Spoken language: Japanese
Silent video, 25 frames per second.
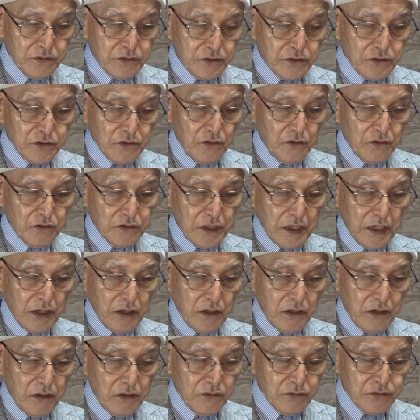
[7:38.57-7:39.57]
不都合
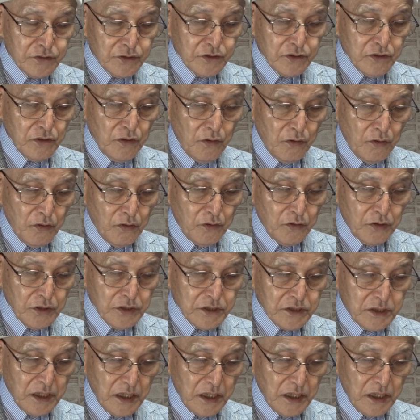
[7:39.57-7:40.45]
な不都合を起こし